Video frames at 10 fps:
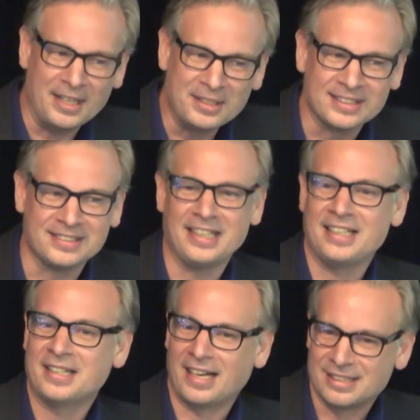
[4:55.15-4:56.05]

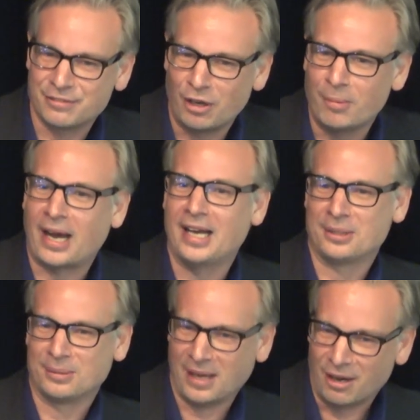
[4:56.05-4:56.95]
angesehen als
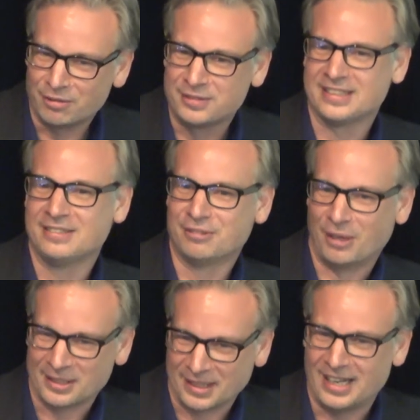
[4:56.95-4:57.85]
Vorbereitung auf diesen
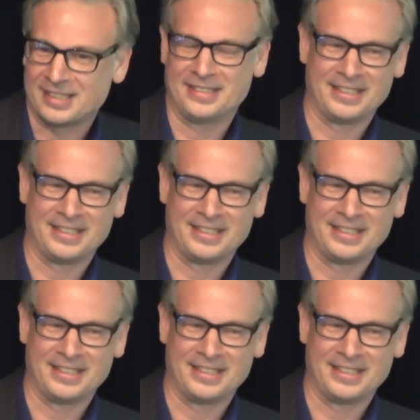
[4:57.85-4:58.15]
Vortrag.